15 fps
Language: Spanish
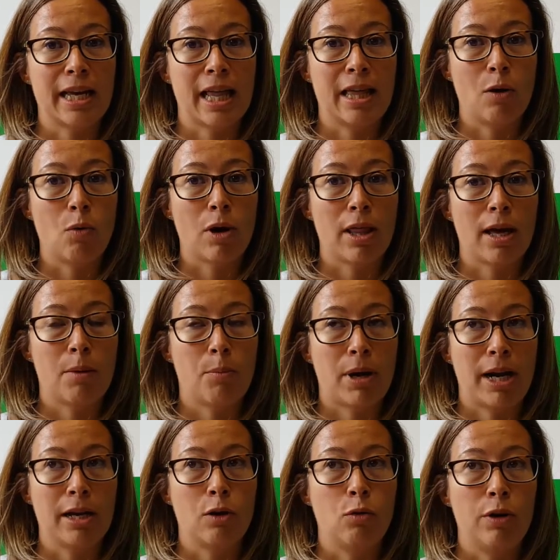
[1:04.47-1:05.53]
y adecuada
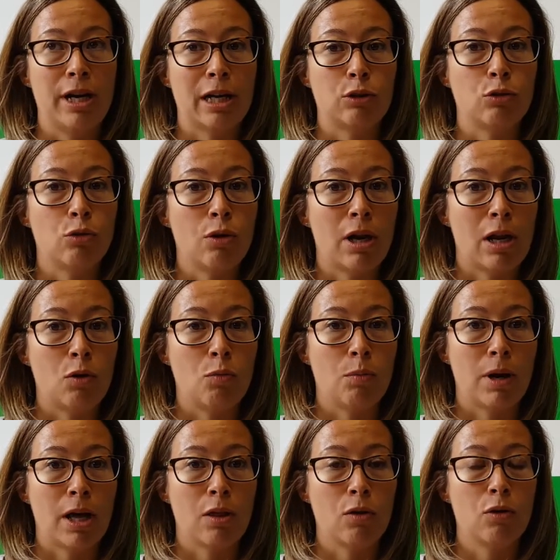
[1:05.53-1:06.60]
para incluir a todo el
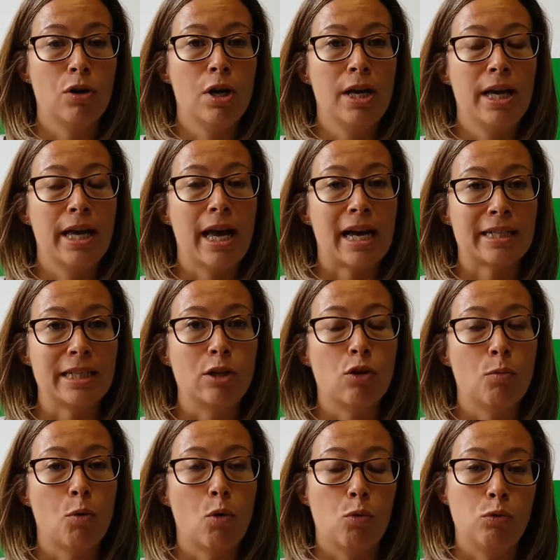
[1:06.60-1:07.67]
alumnado, así
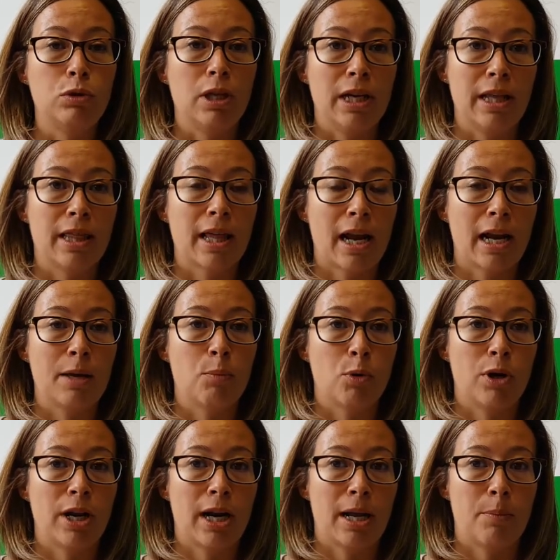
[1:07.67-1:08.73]
como utilizarla y
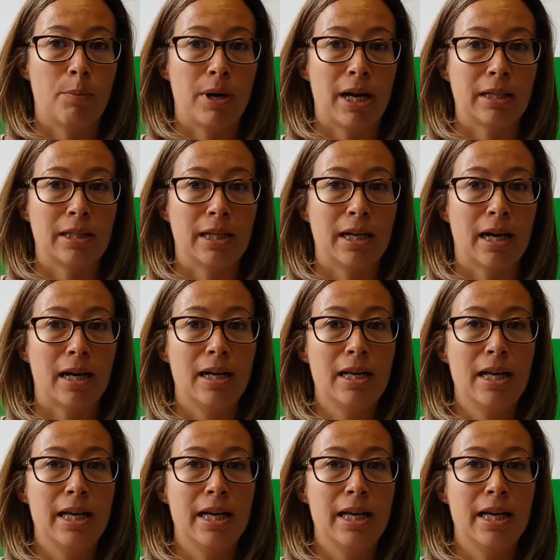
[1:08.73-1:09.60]
ponerla en práctica.